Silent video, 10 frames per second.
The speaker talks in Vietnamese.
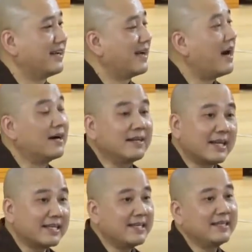Ấn
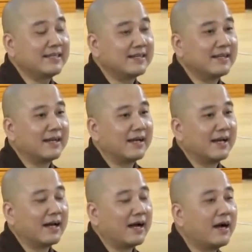là gì?
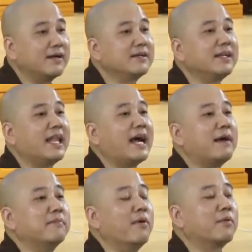Ấn
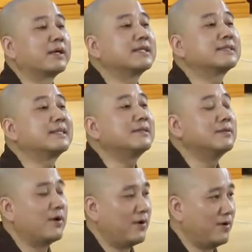là một cái
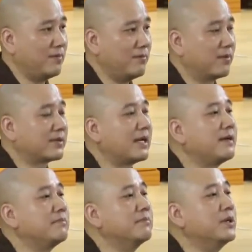signal, một
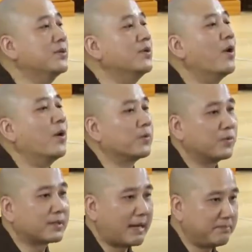cái biểu lộ
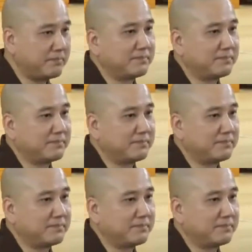của tâm.